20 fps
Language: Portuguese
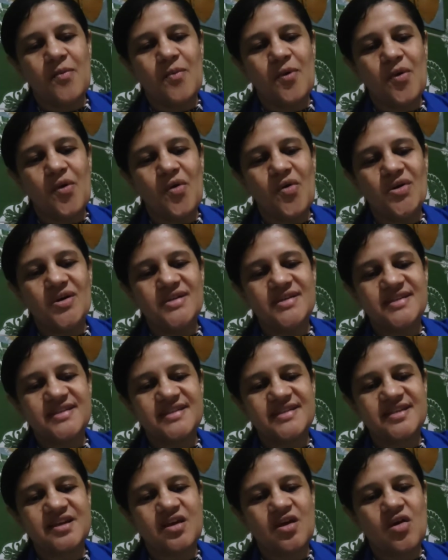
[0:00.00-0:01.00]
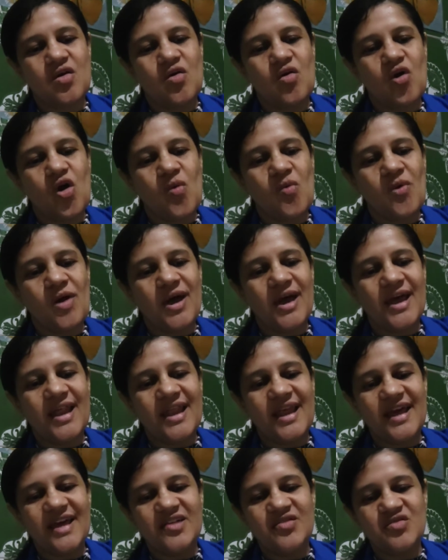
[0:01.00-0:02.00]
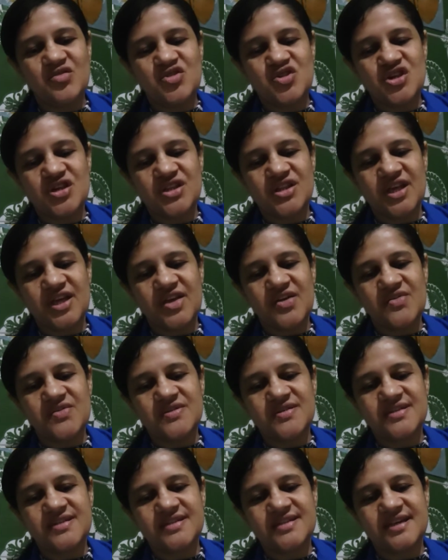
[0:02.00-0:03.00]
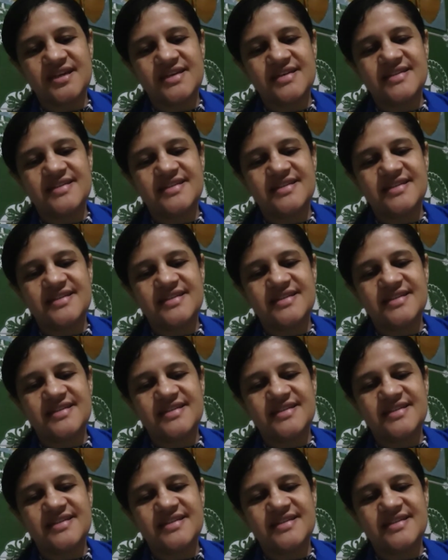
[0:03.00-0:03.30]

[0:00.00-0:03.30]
pois, como eleitos de Deus,